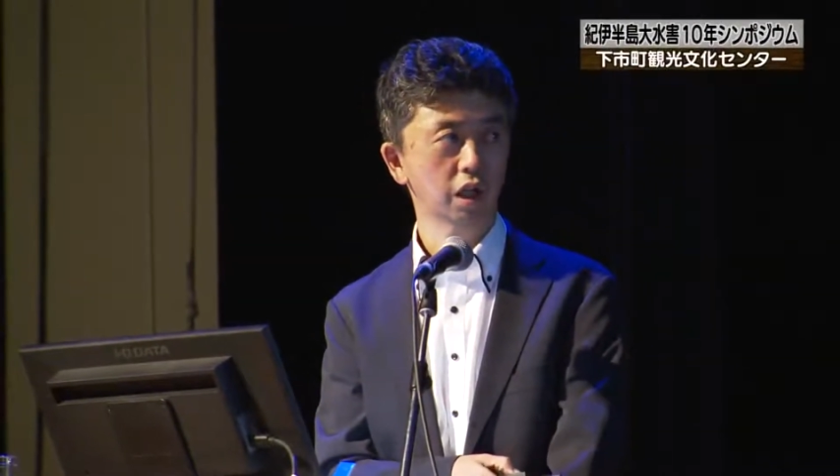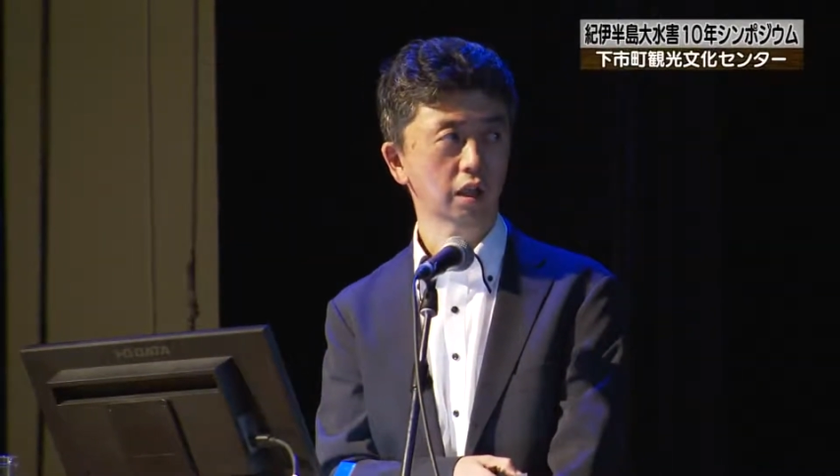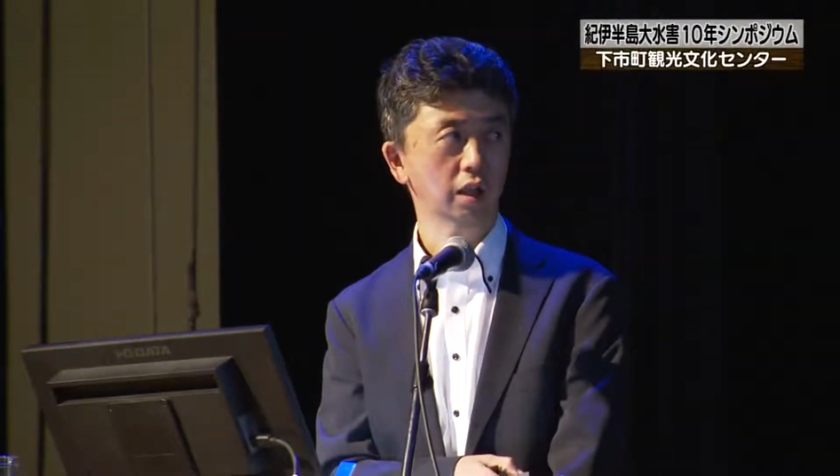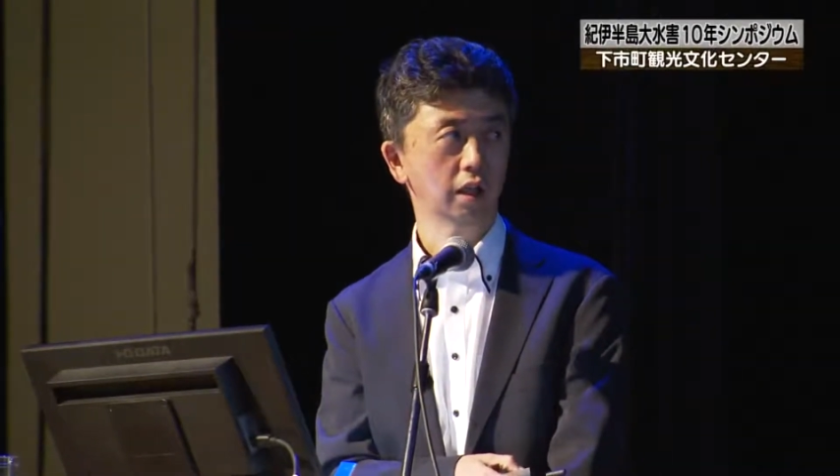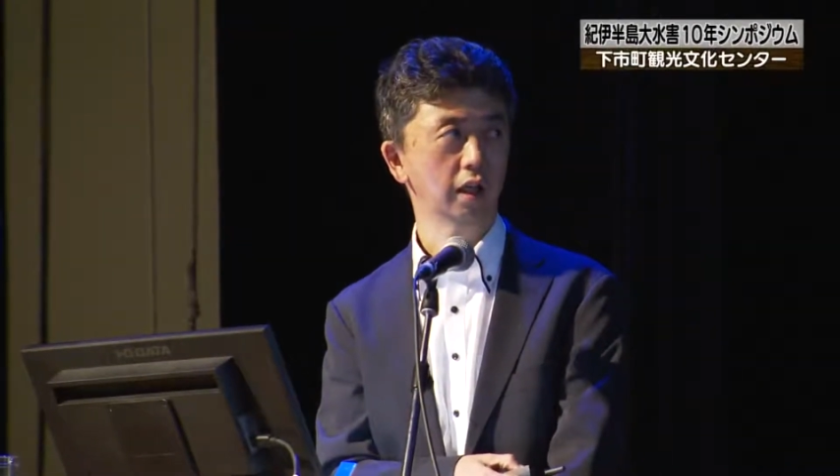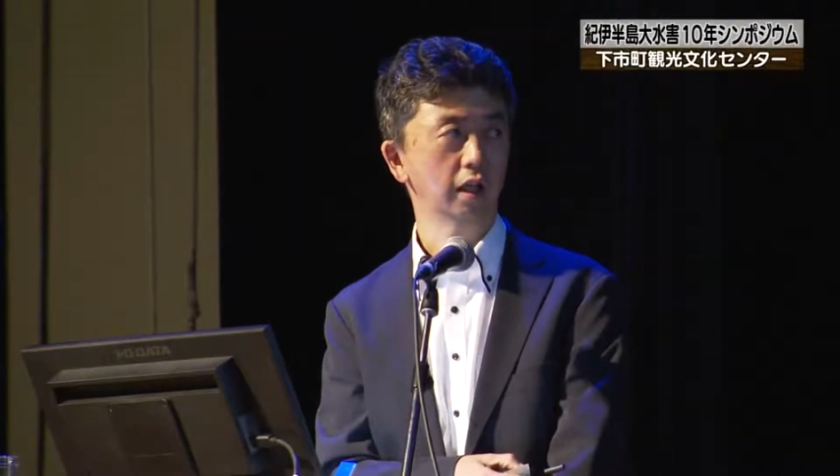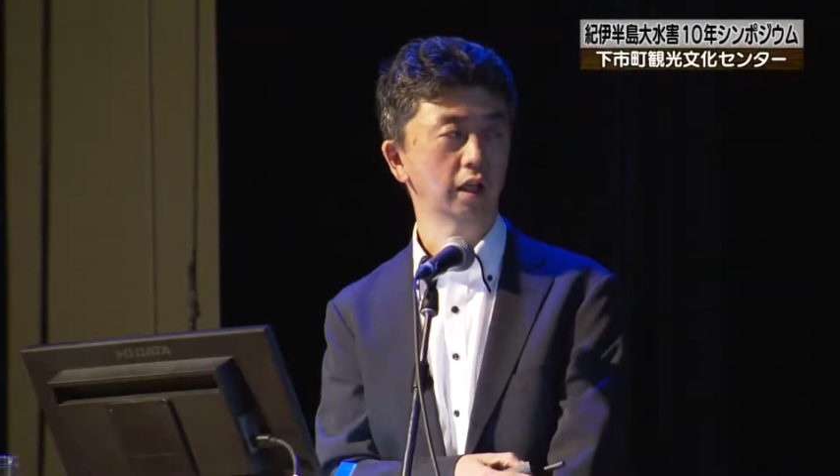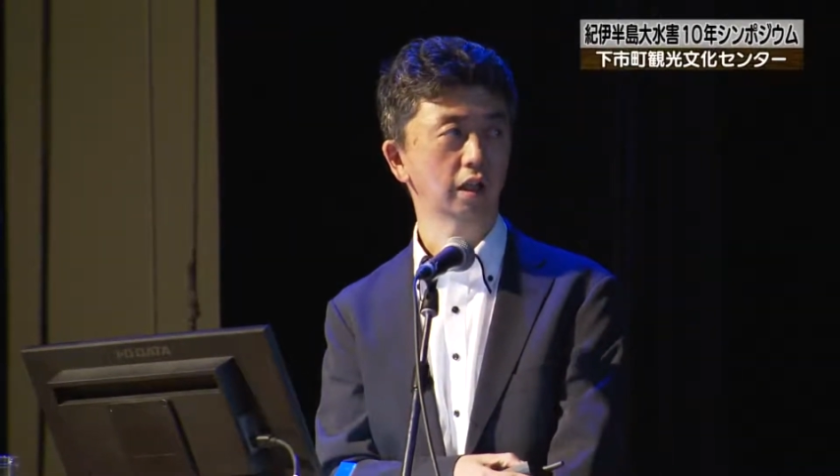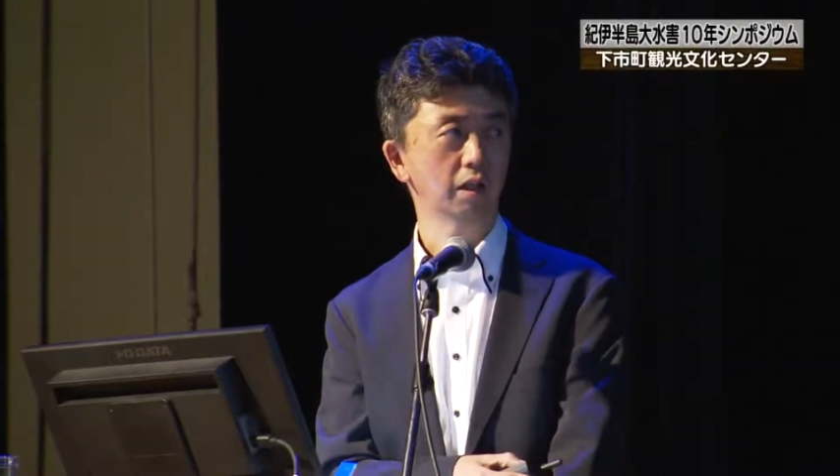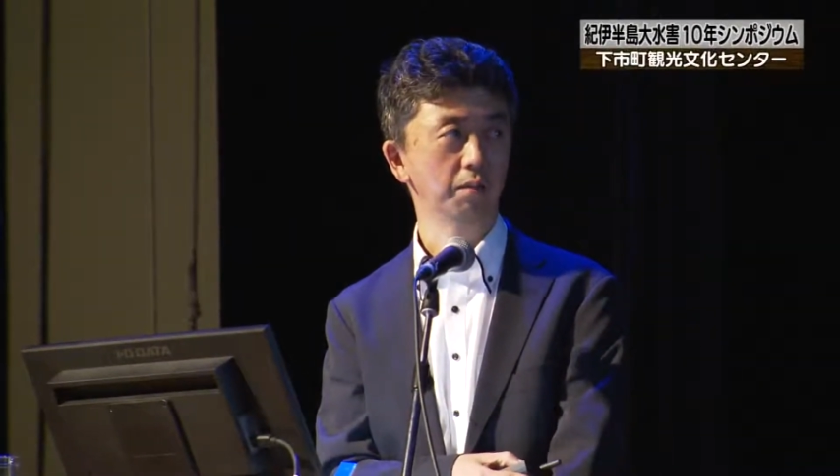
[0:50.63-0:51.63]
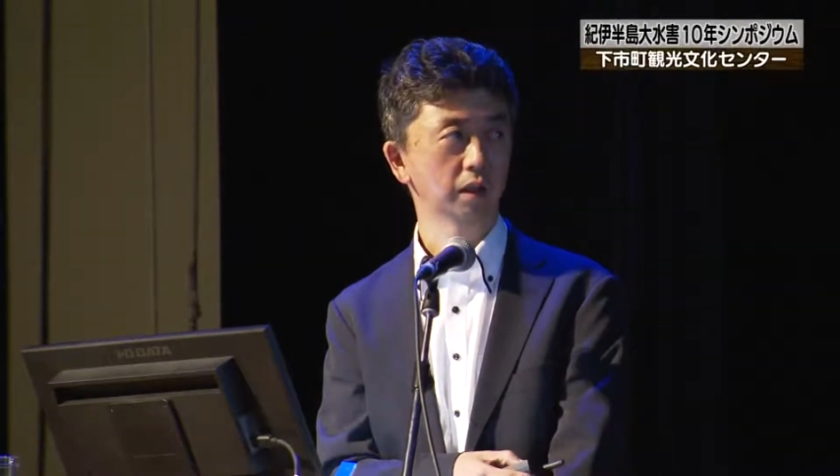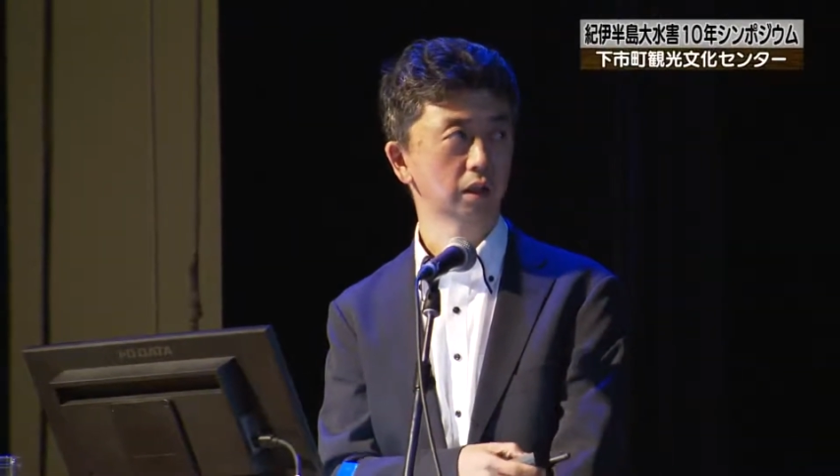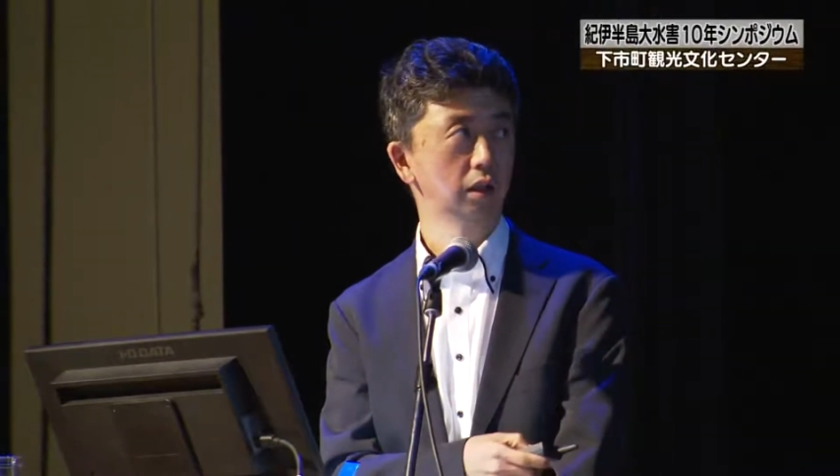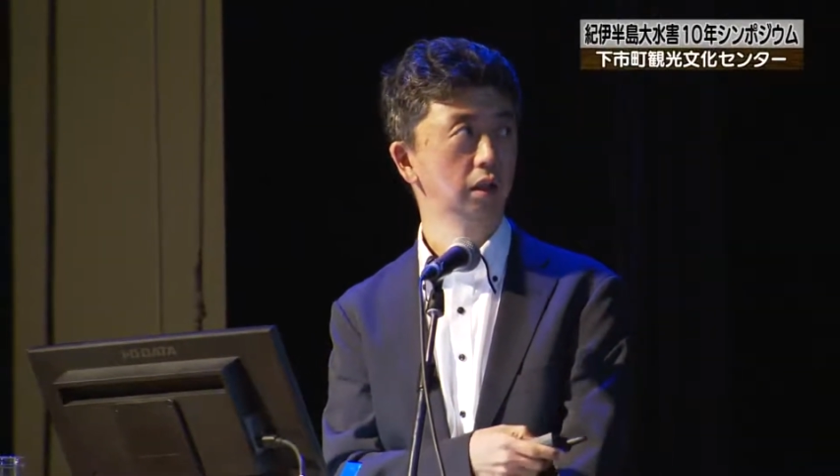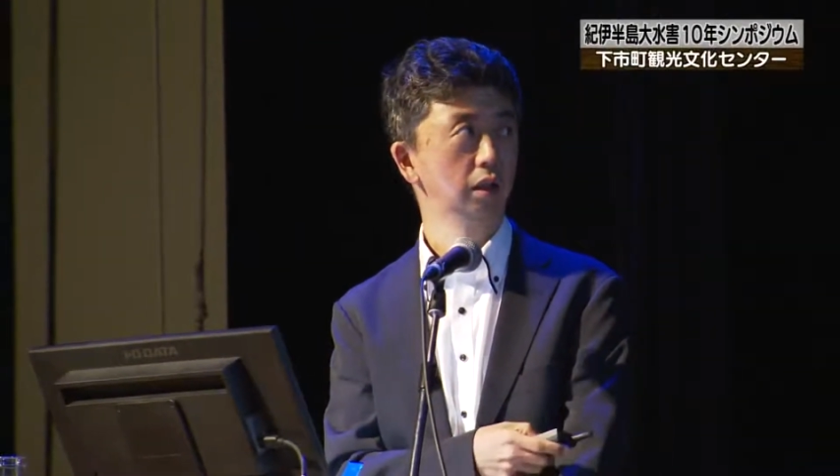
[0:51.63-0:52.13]
地下水を供
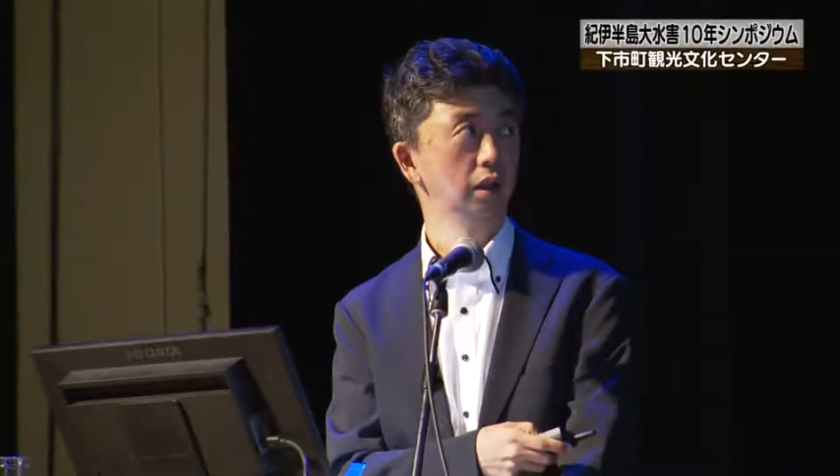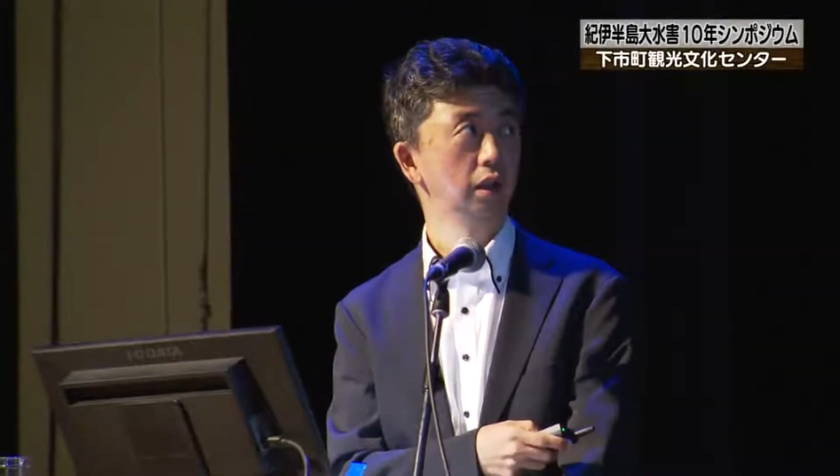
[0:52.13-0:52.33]
給する